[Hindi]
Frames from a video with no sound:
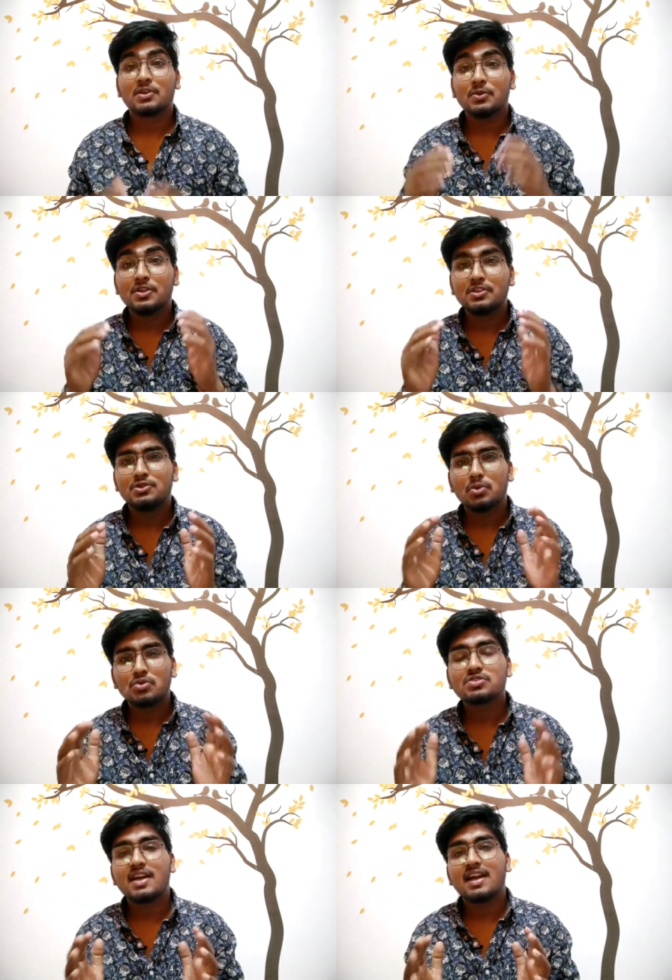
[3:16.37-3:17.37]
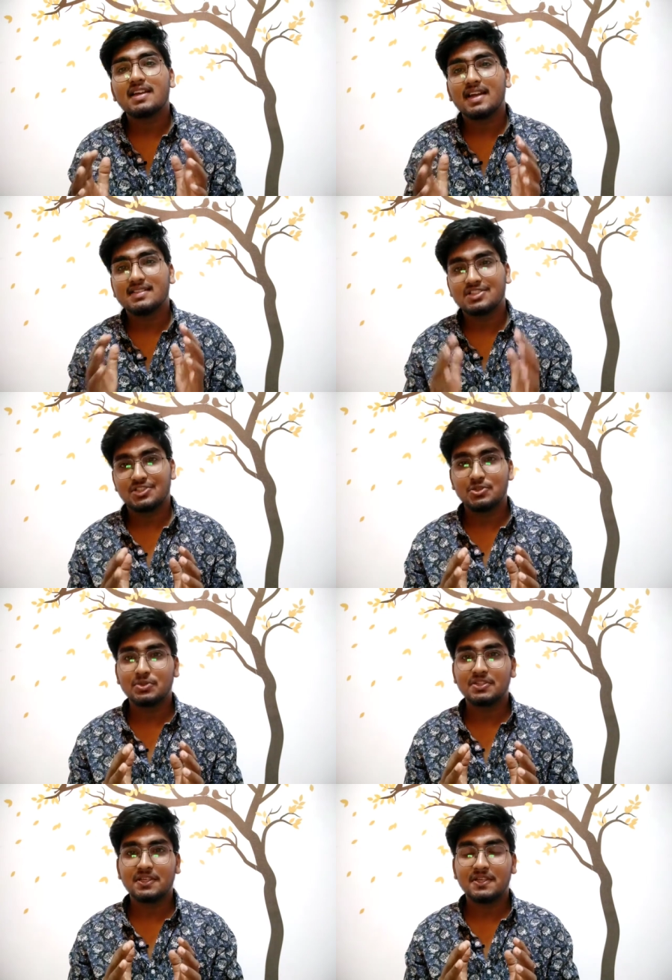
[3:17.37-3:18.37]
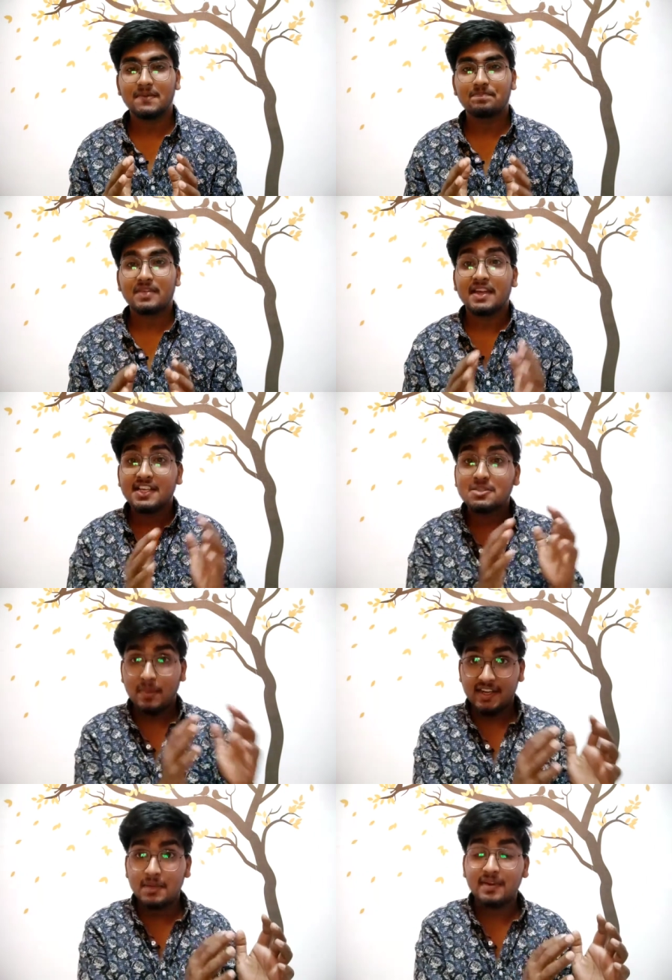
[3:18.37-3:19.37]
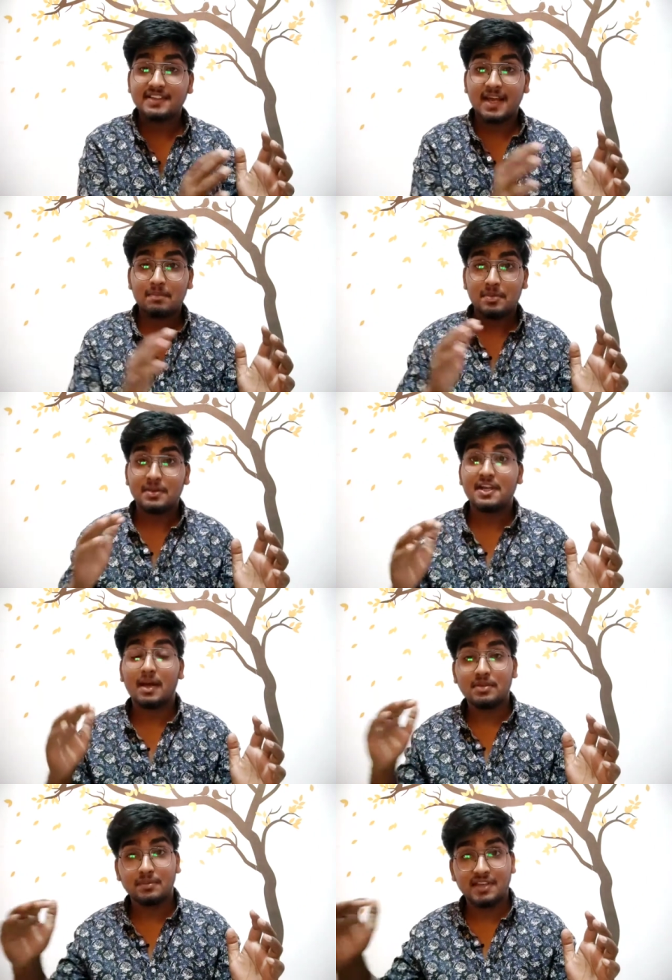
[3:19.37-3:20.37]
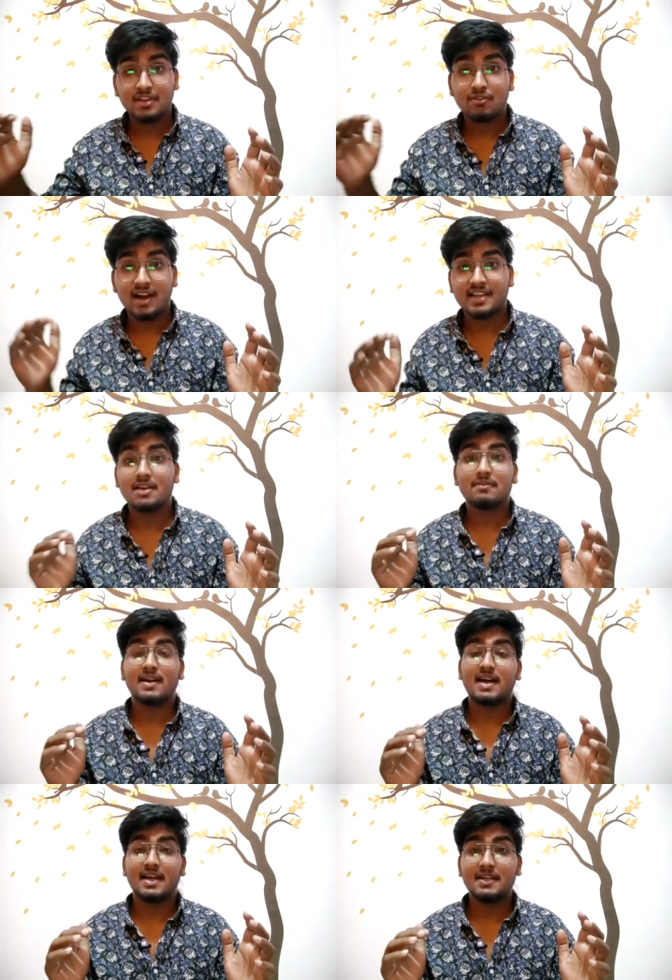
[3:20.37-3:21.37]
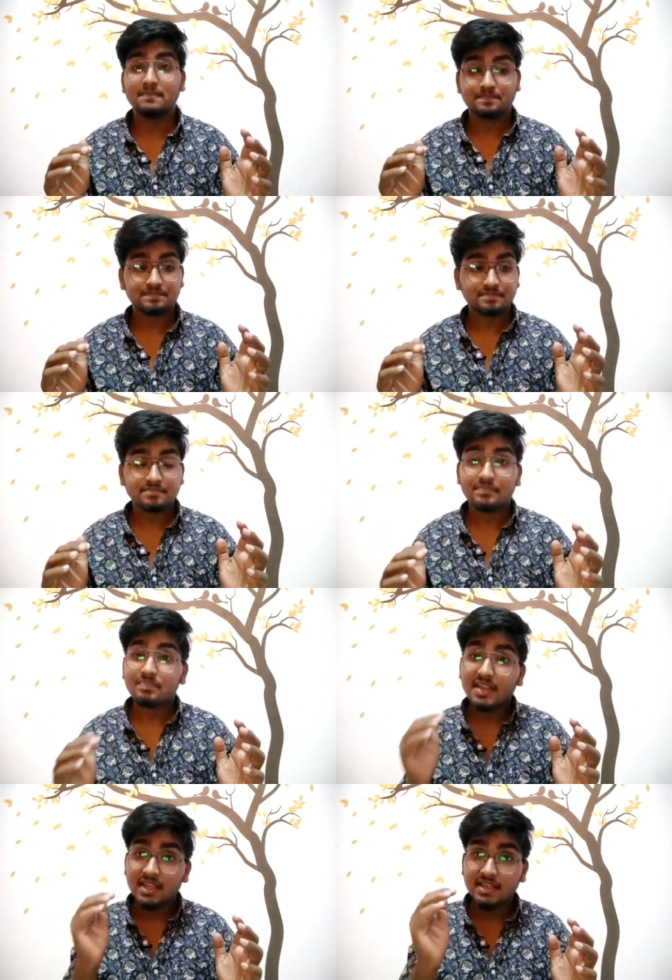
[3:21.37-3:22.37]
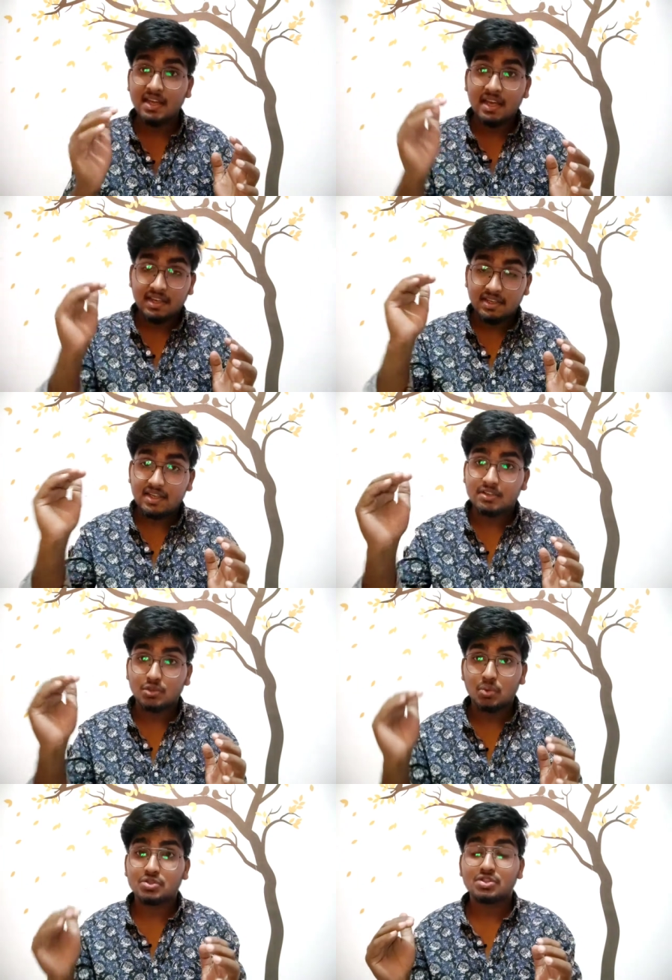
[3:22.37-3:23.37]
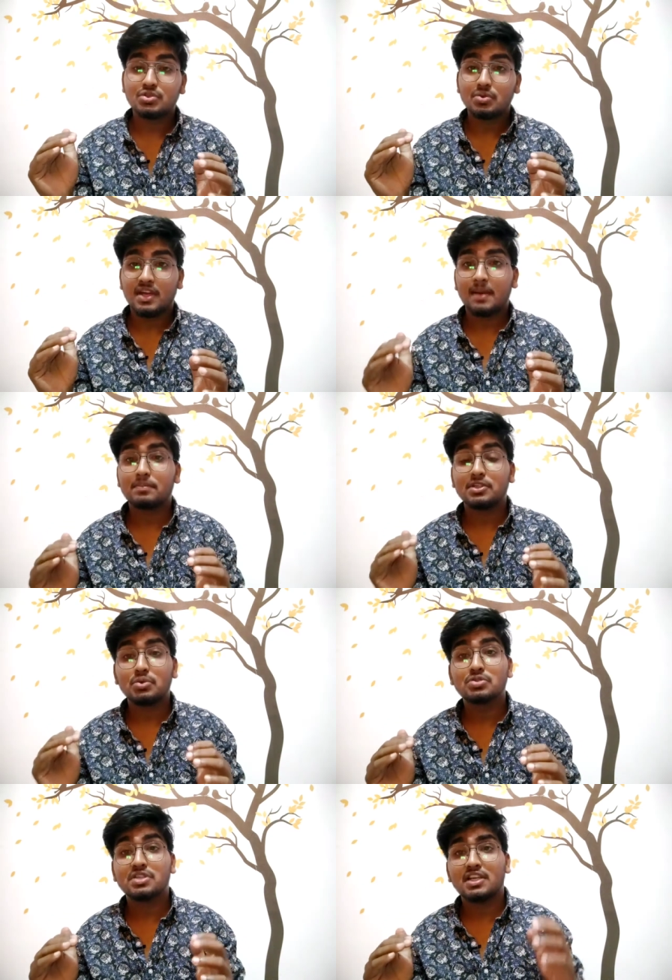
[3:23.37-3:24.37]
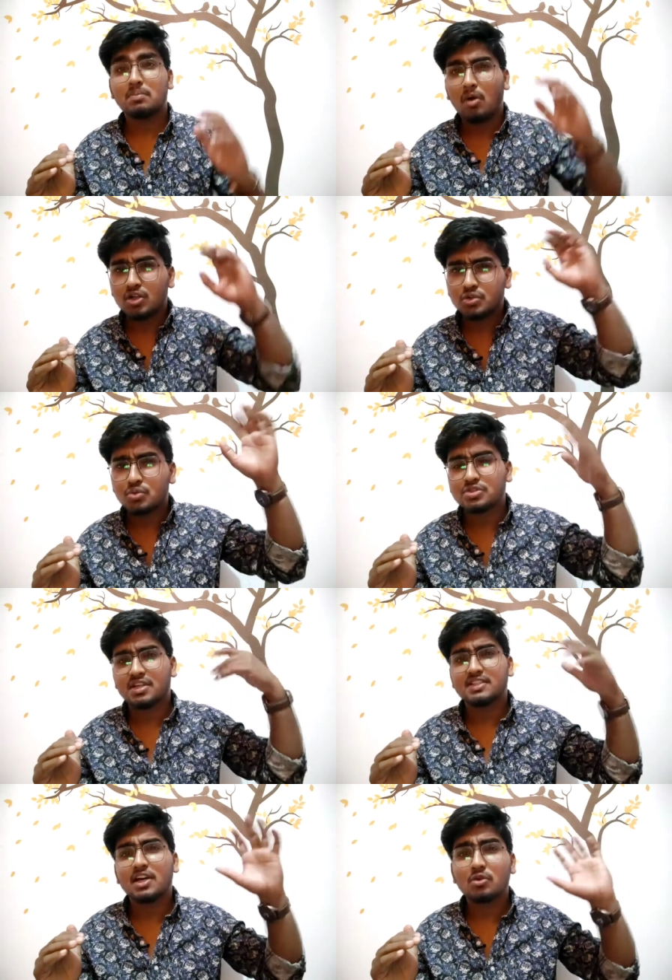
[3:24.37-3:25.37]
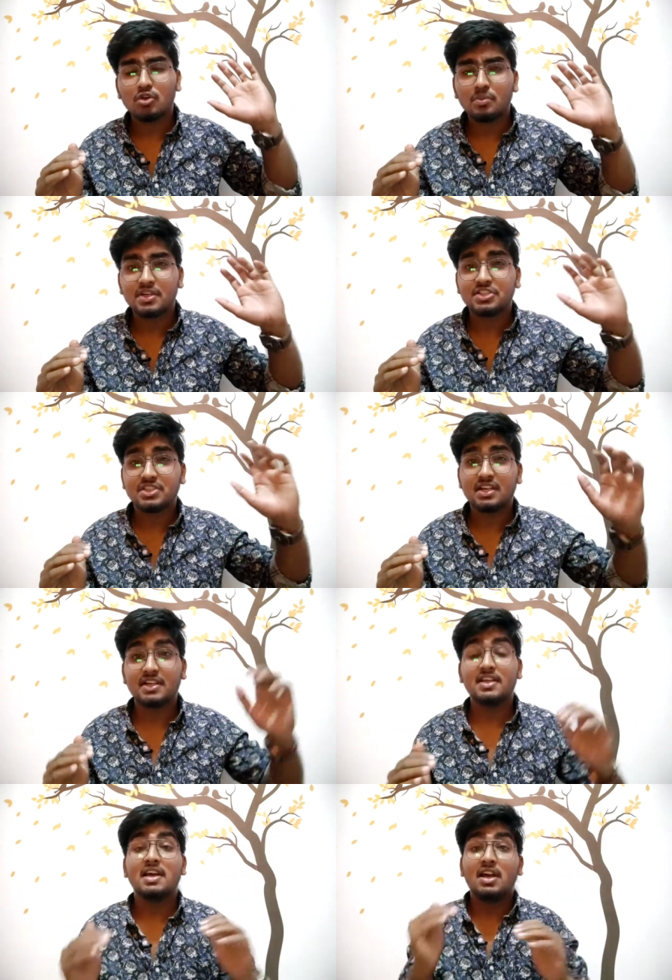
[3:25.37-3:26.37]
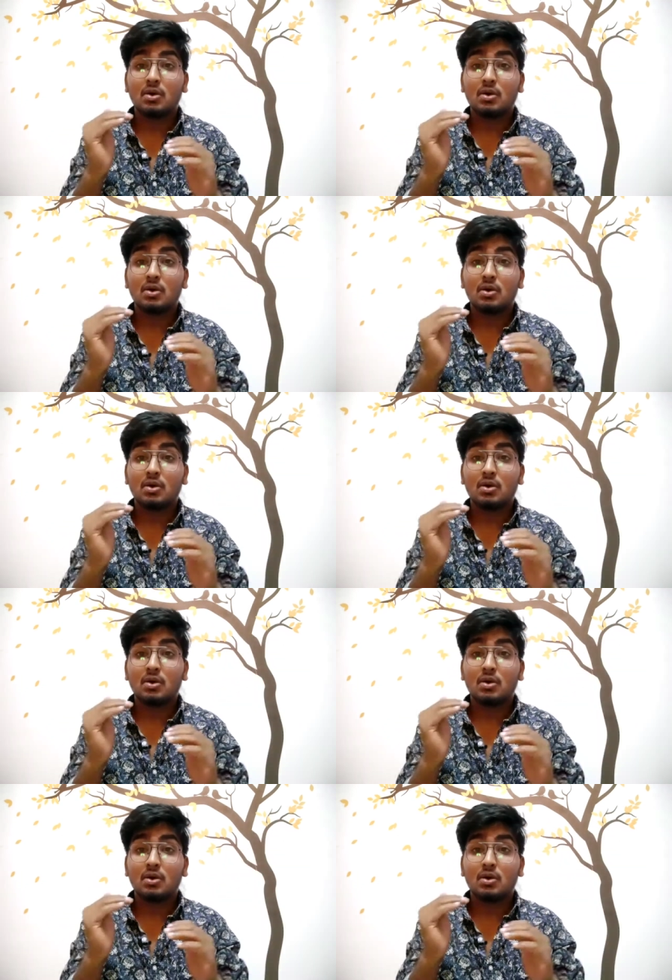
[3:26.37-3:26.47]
क्योंकि दोस्त एक ऐसी चीज़ होती है ना इस पैंडमिक टाइम में मैंने अभी अभी एक वाक्य पढ़ा है कि एक दोस्त जो है अपने दोस्त के लिए बहुत दूर से हज़ारों किलोमीटर चल के